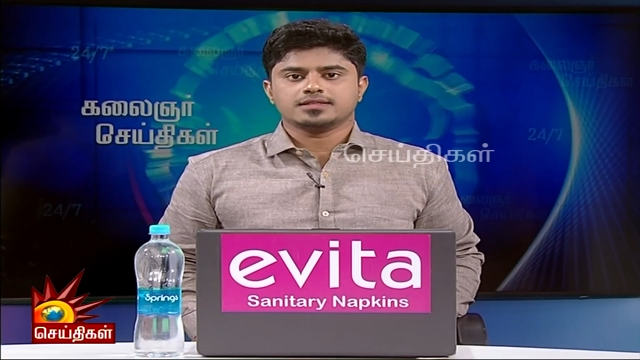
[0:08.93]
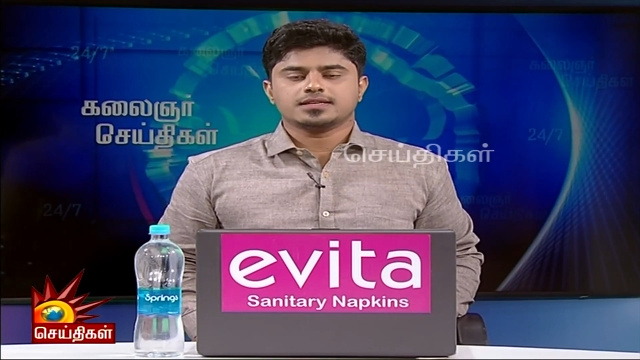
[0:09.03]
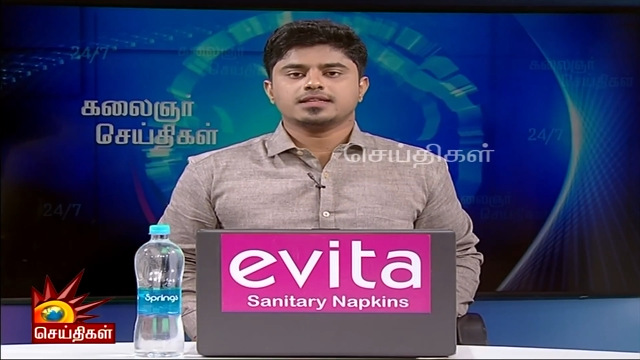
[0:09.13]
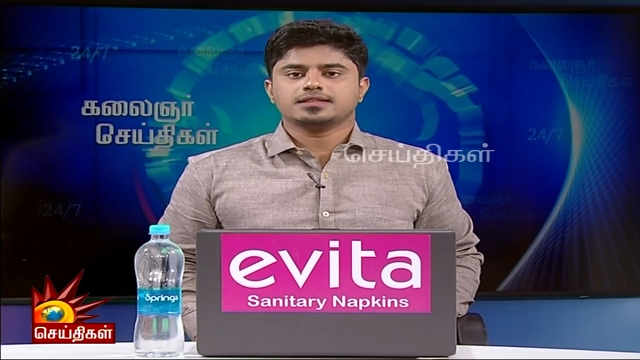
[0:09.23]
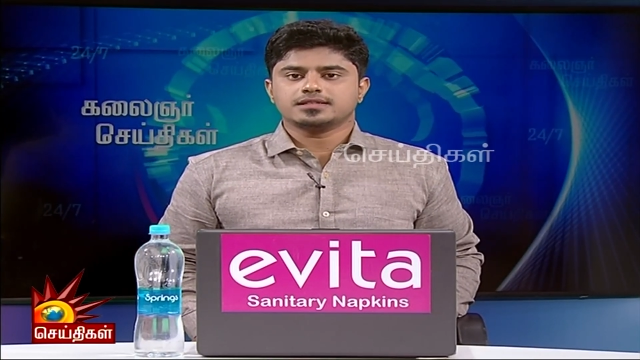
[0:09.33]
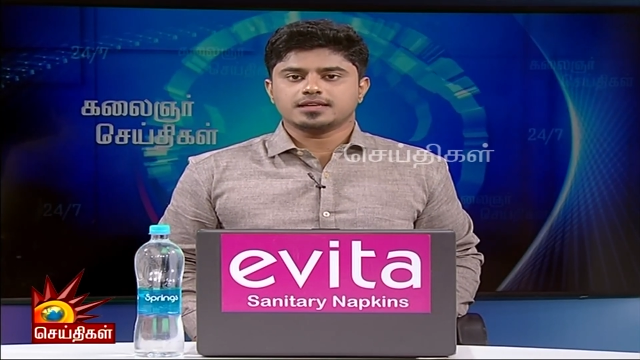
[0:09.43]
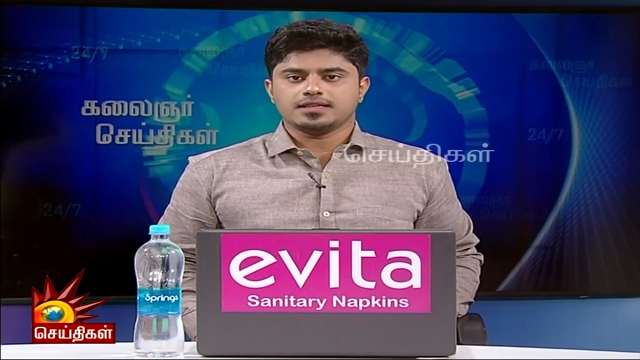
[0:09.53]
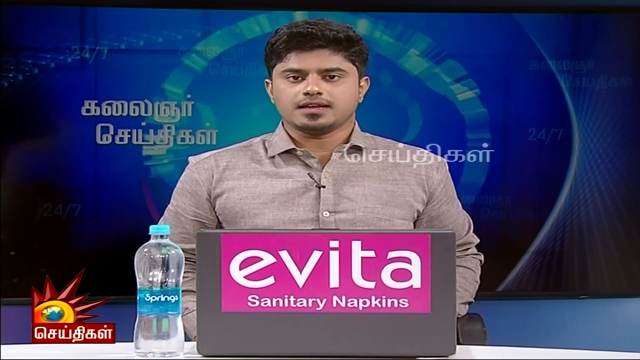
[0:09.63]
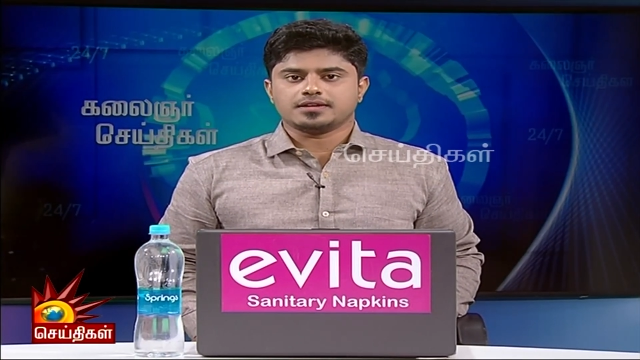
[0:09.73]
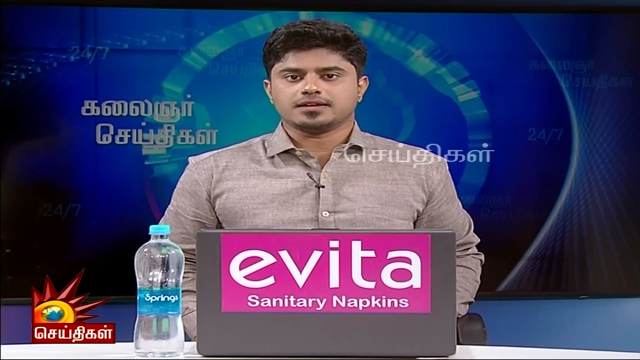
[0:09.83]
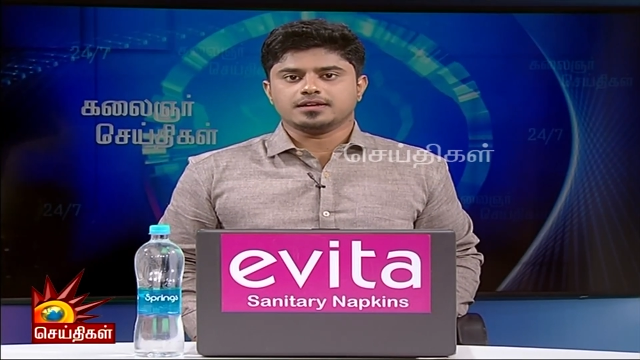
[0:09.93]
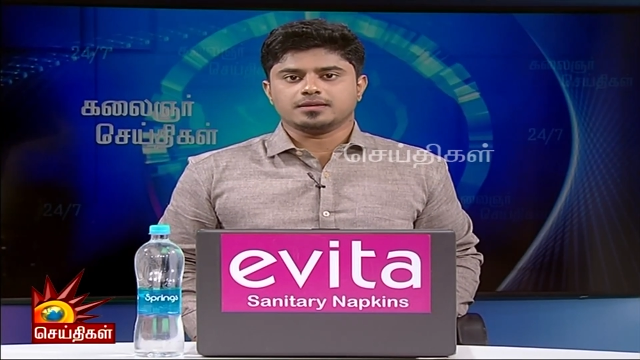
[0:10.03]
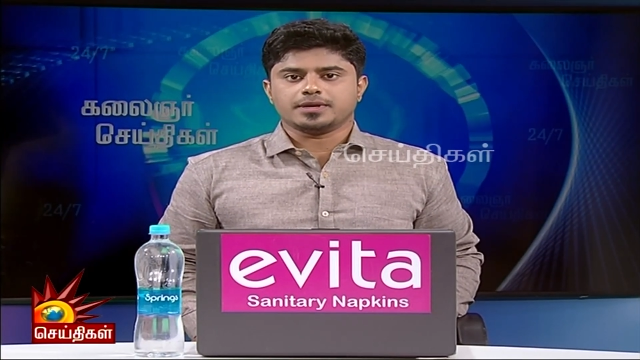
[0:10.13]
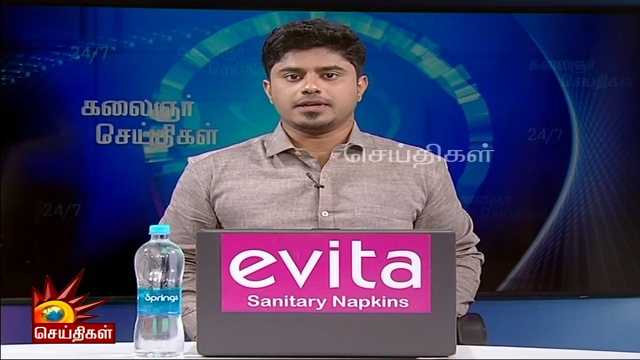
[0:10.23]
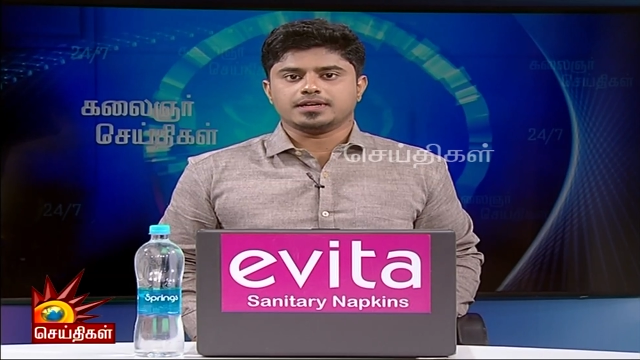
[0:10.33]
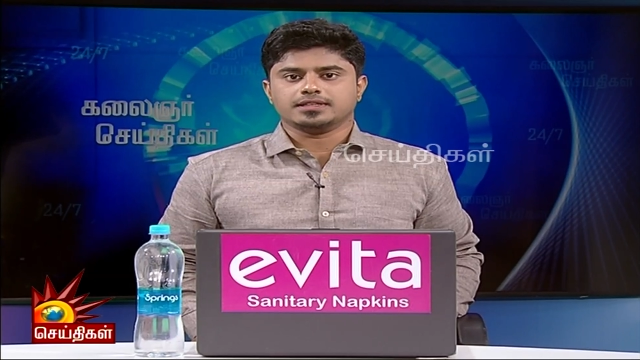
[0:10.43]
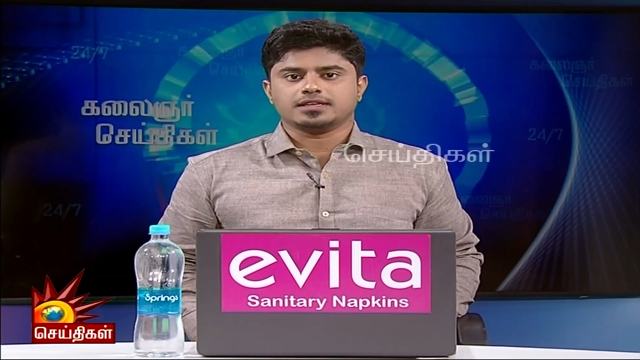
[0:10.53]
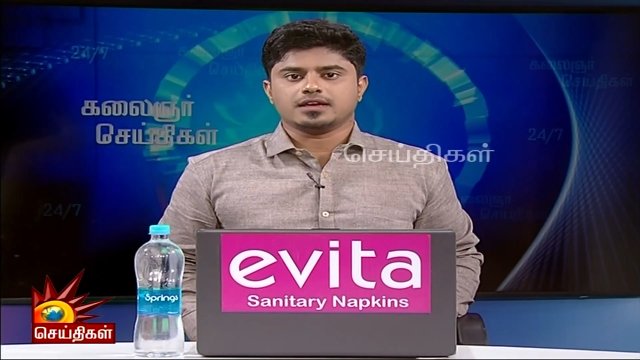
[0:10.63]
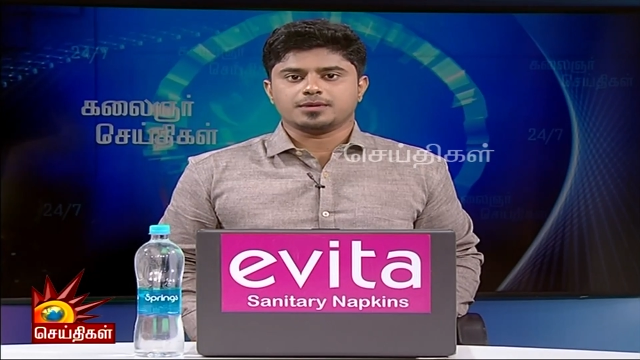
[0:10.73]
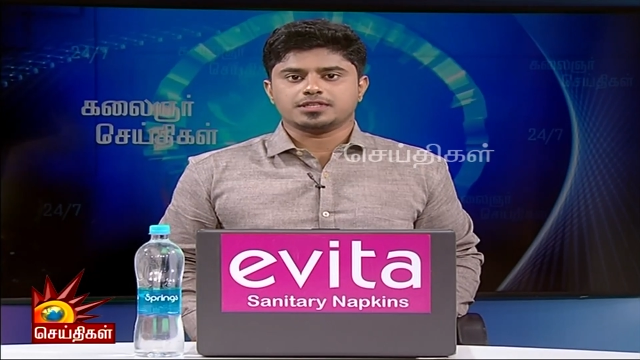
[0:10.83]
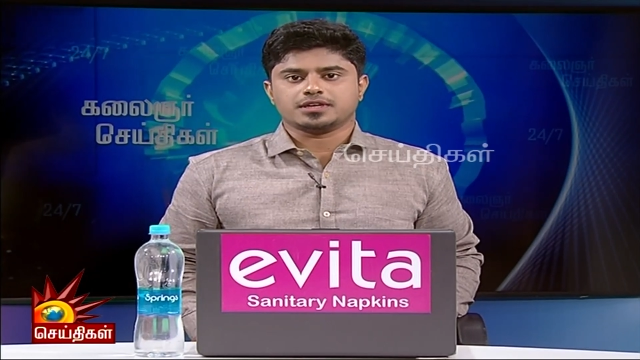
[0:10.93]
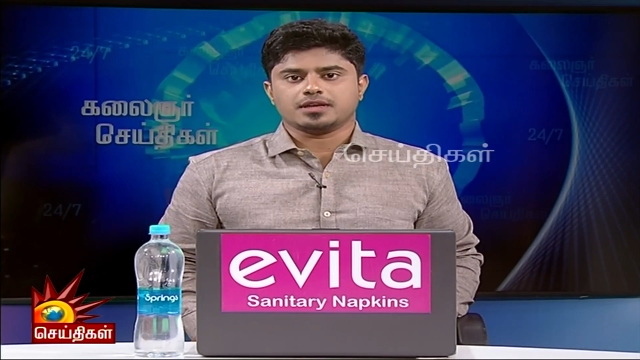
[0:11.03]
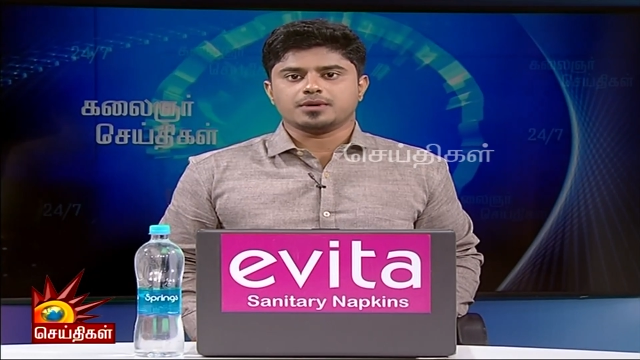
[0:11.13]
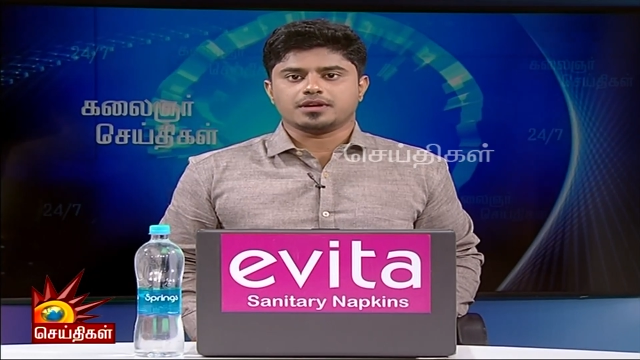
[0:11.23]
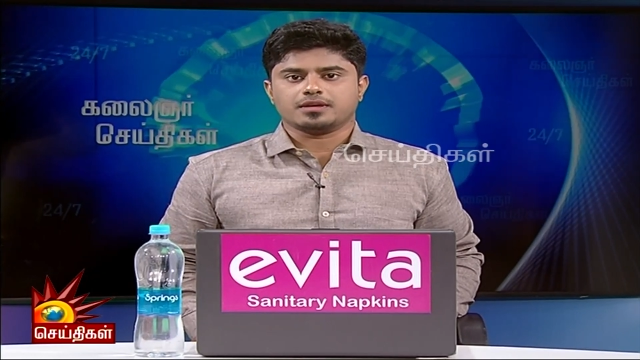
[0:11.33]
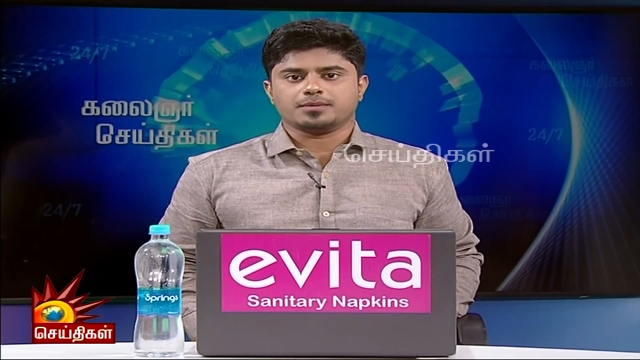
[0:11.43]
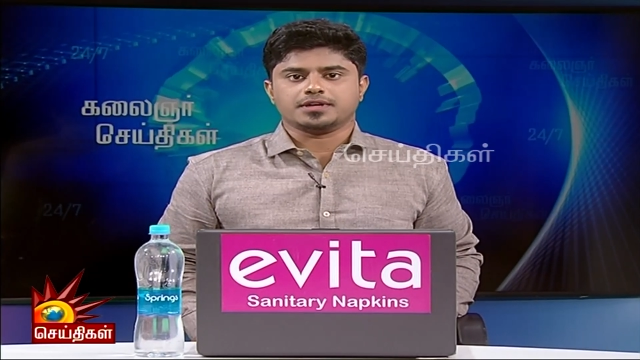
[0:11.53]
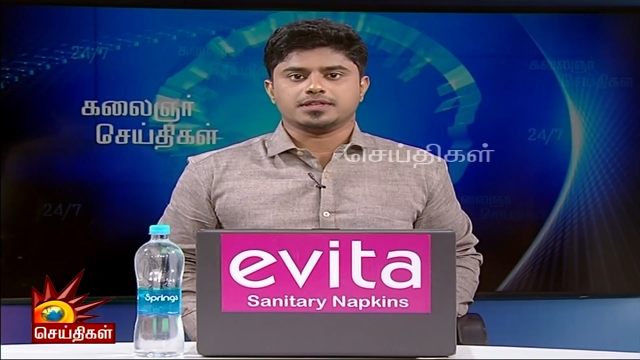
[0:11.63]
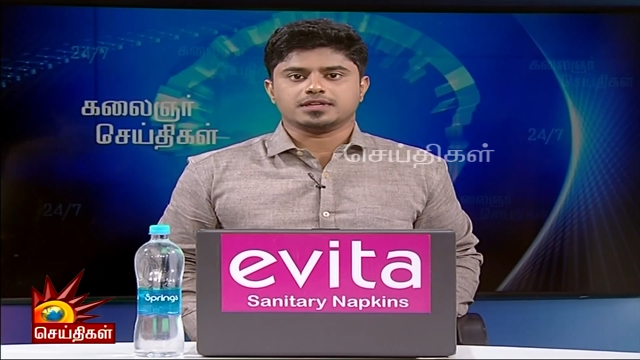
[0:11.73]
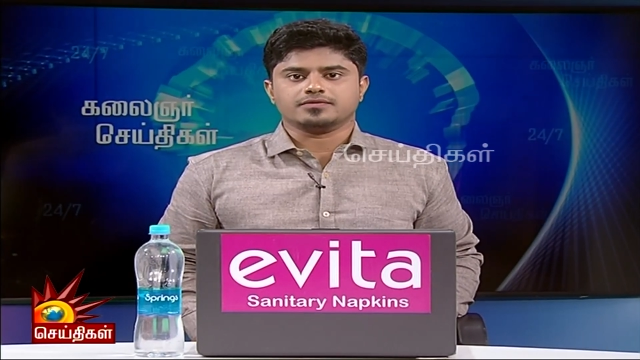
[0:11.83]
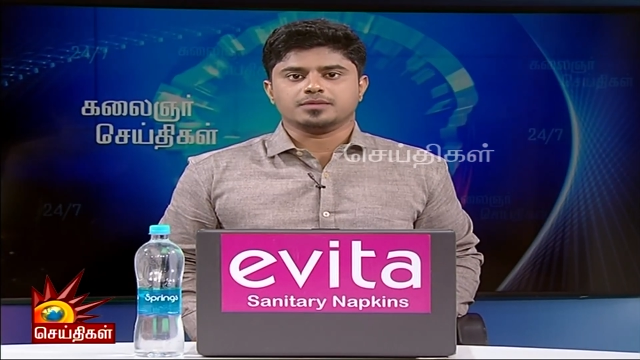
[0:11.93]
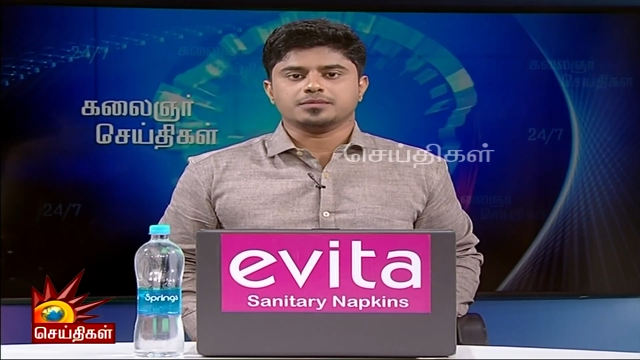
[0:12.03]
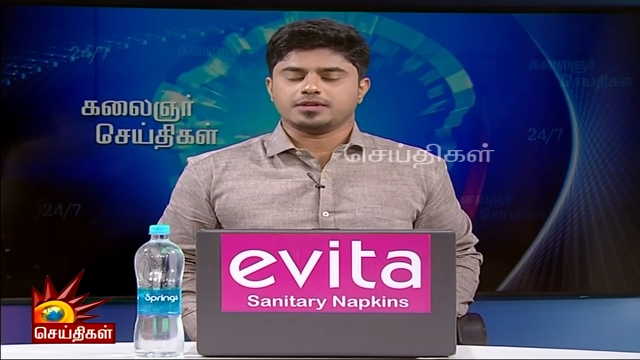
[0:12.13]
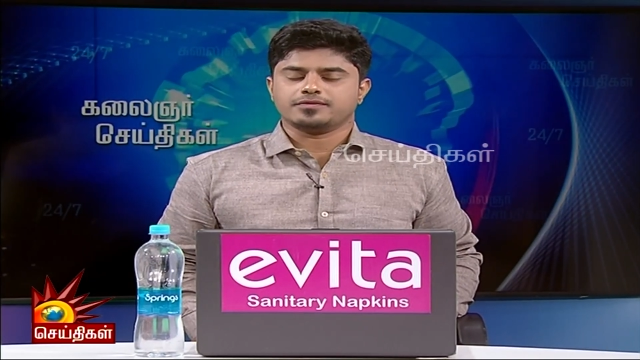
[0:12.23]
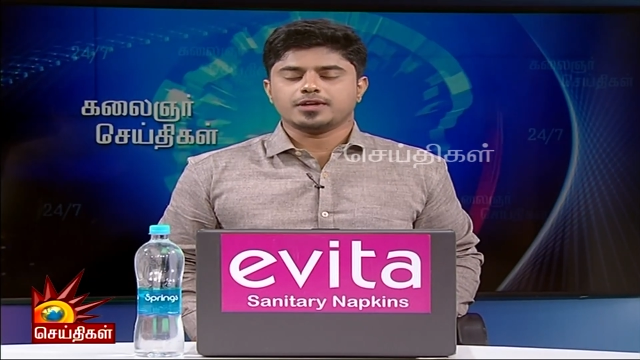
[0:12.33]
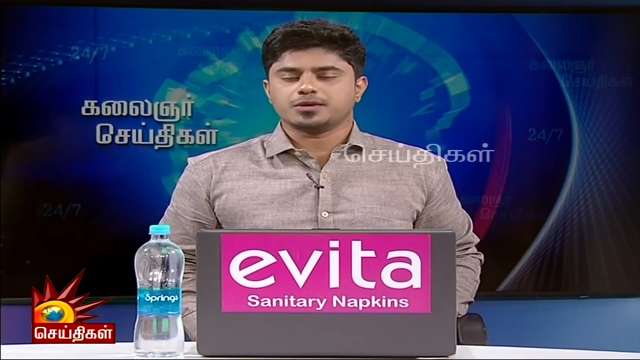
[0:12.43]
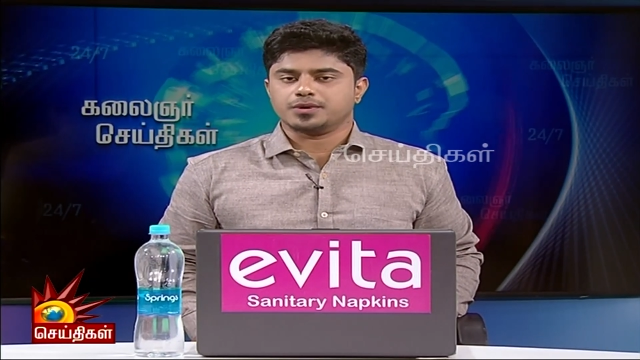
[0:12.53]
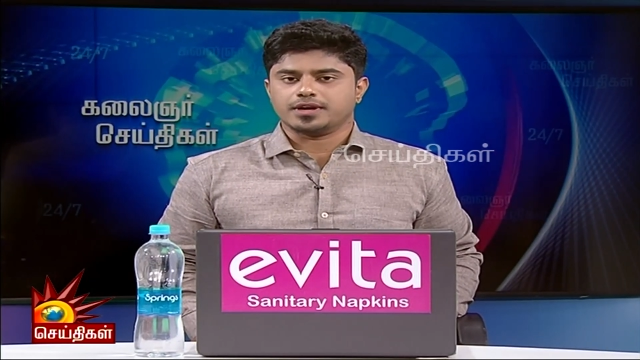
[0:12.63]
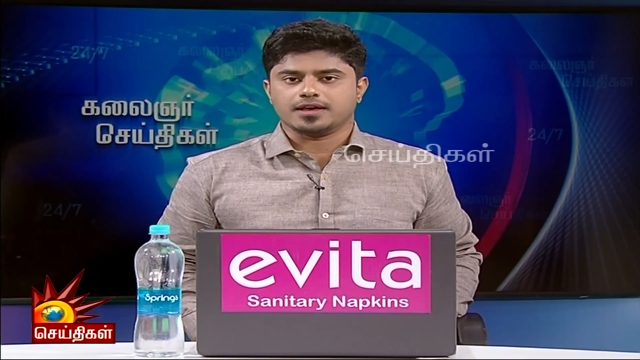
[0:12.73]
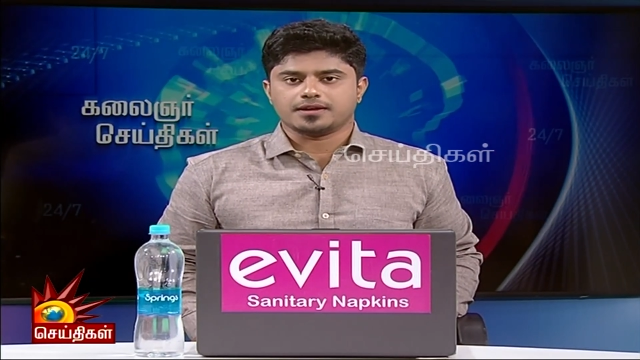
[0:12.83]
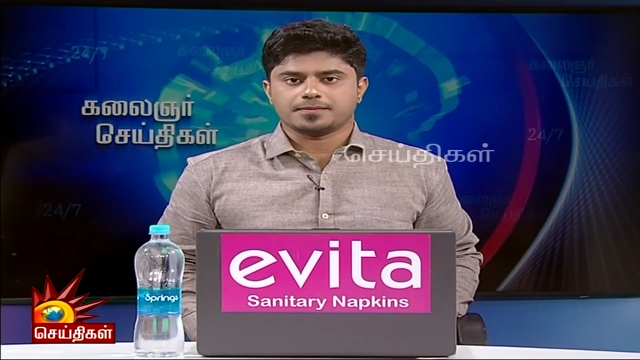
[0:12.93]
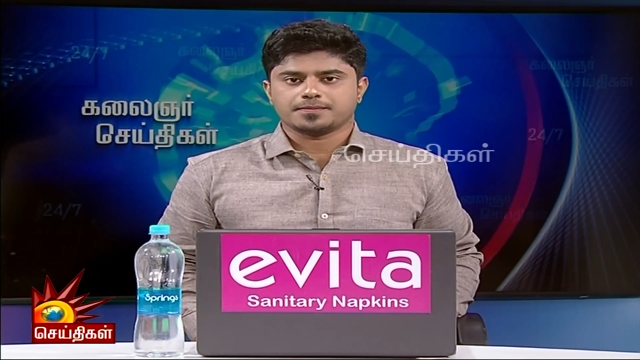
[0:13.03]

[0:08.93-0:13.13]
சேலத்தில் செய்தியாளர்களுக்கு பேட்டியளித்த அமைச்சர் எம் ஆர் கே பன்னீர்செல்வம் இவ்வாறு கூறினார்